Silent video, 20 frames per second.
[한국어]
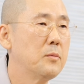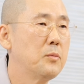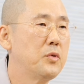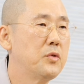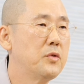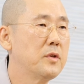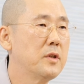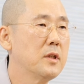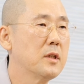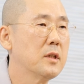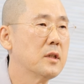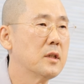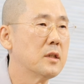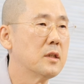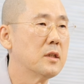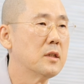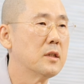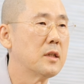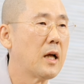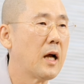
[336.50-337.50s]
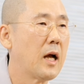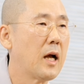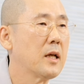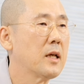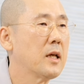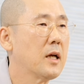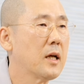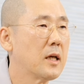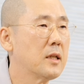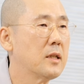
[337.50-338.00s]
푸는 거는
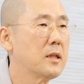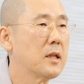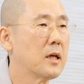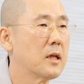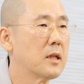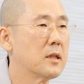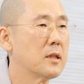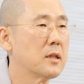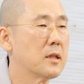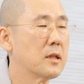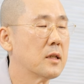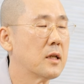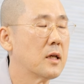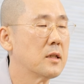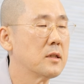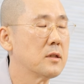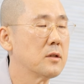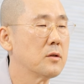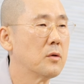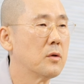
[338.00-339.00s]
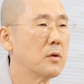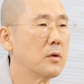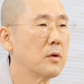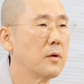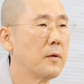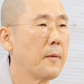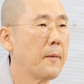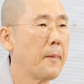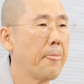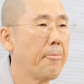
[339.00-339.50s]
한계가 있다는 걸 아시고,
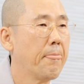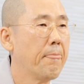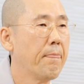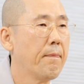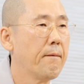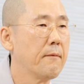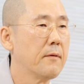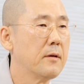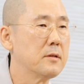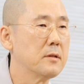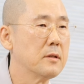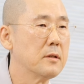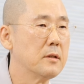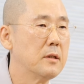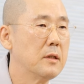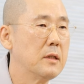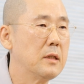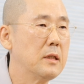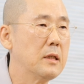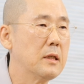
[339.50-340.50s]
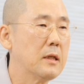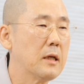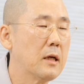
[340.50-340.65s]
그래서 이